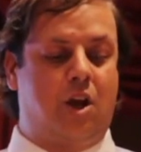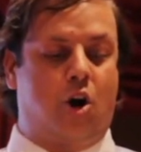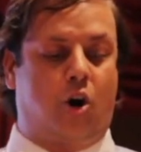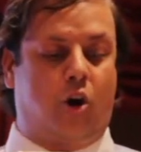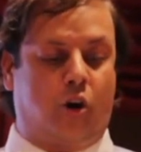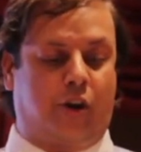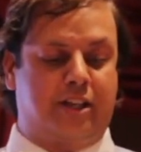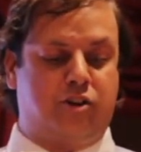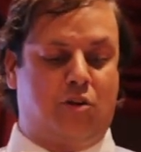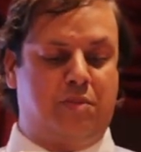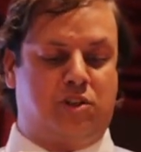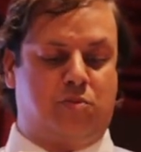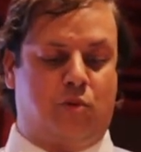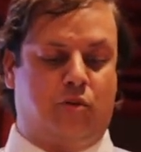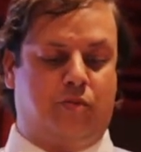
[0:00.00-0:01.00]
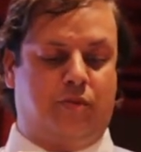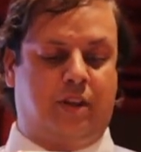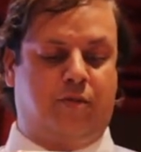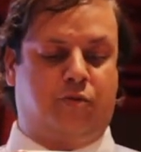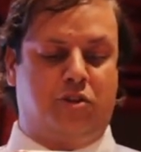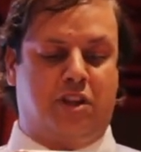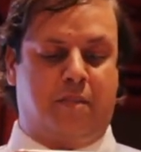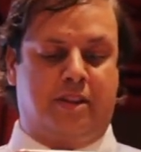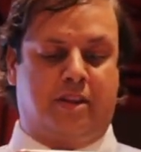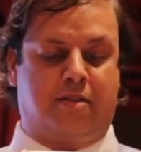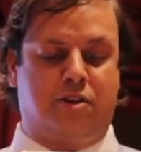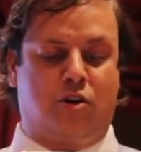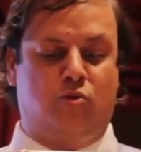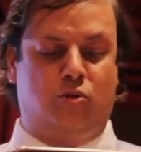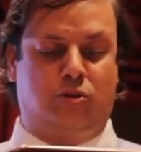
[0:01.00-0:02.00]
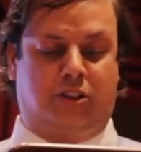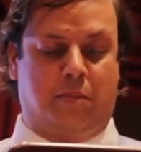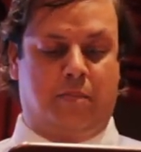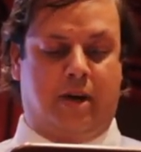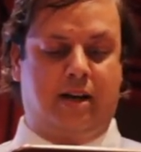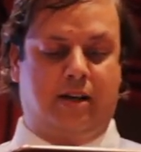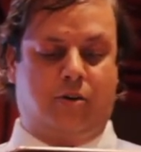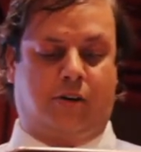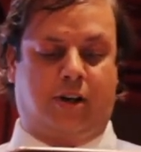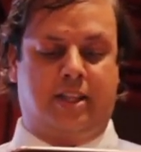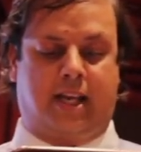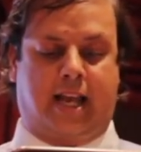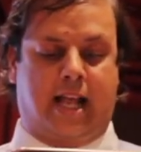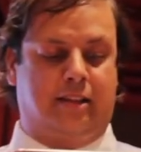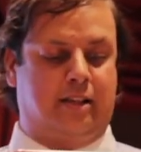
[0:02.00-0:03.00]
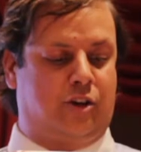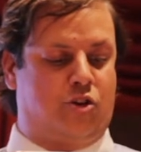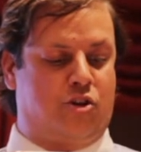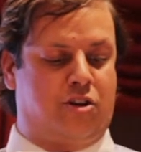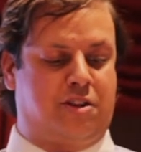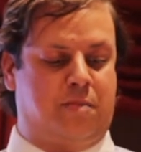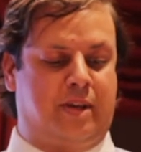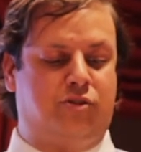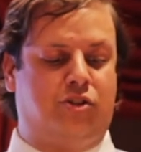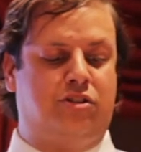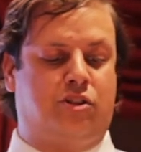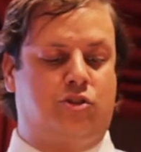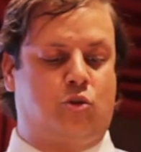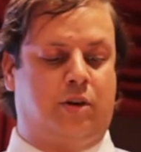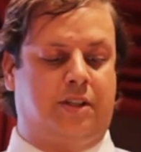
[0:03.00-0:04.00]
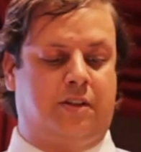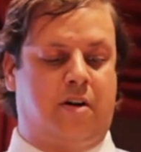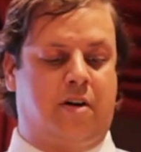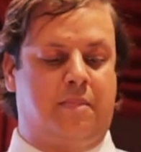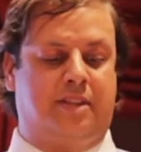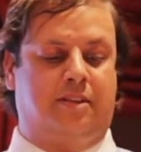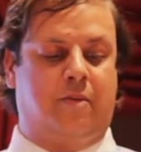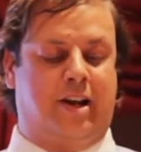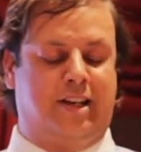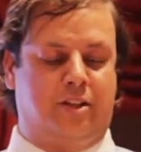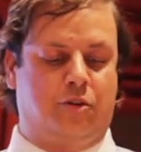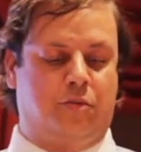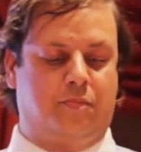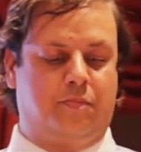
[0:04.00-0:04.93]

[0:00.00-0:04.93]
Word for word: o lo que es lo mismo, de fundamentación última o radical del conocimiento intersubjetivamente válido.